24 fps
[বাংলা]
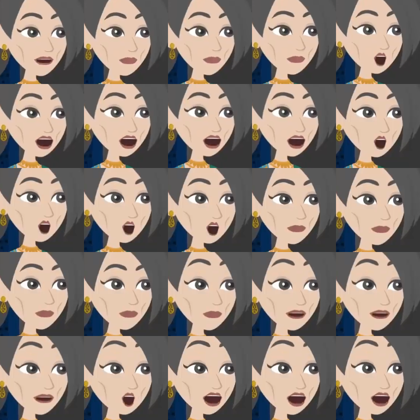তবু
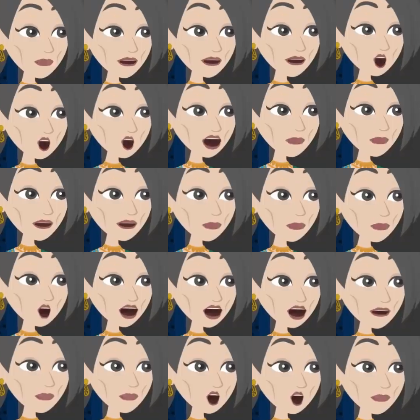আমি অমন
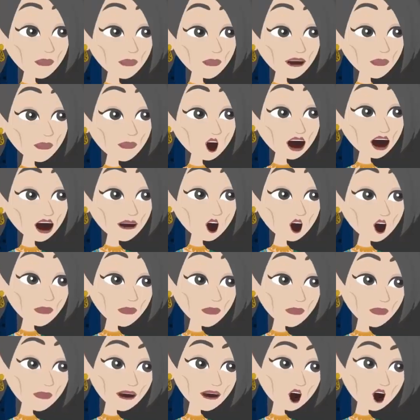ফ্যামিলিতে তোকে বিয়ে দিতে
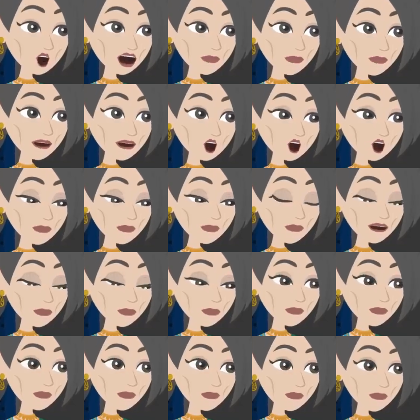পারবো না
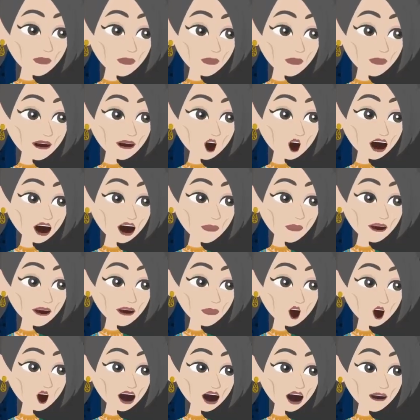তোকে কোনো ছোট পরিবারে
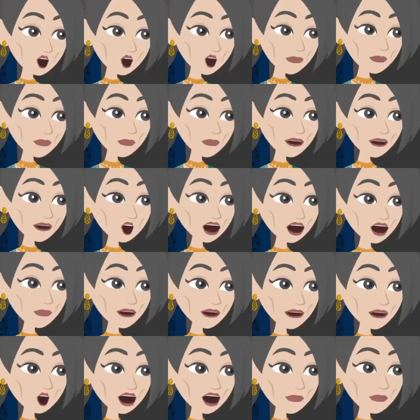বিয়ে দেব
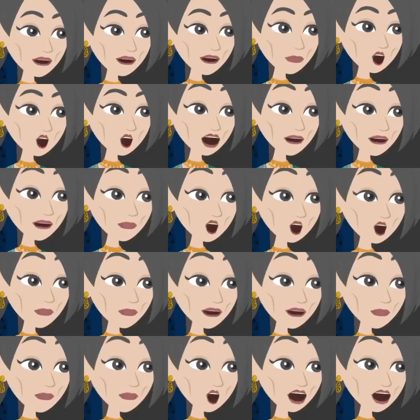যারা অনেক
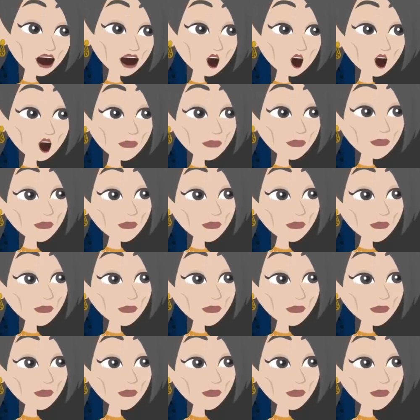বৃত্তশালী হবে